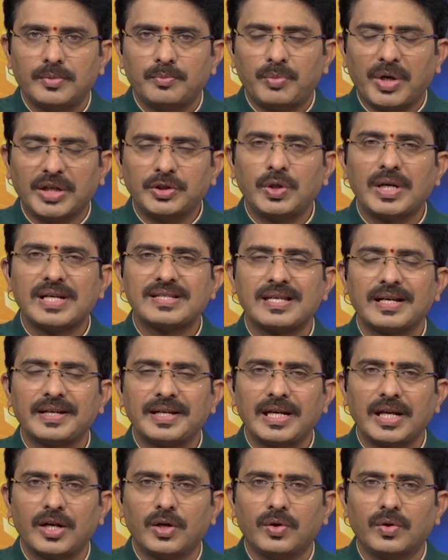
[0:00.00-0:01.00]
పదుల
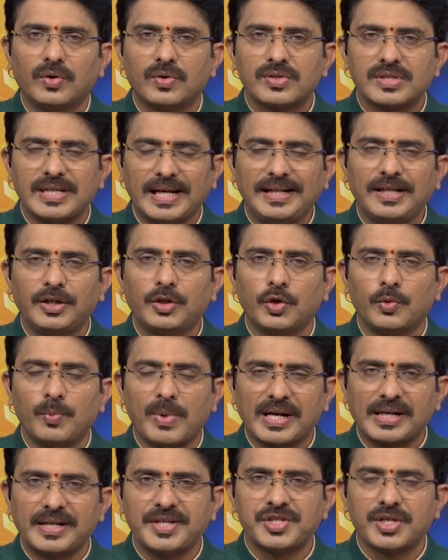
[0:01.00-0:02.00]
సంఖ్యలో సైనికులు
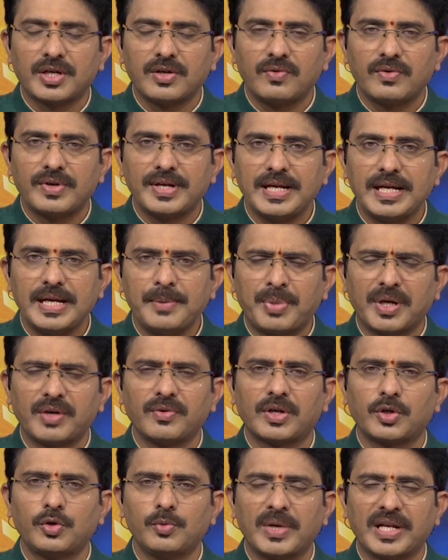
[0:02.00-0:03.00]
మరణించడం
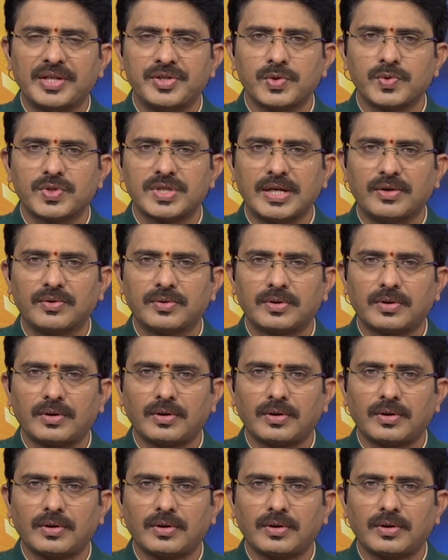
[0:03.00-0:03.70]
ఇప్పటివరకు మనం చూసాం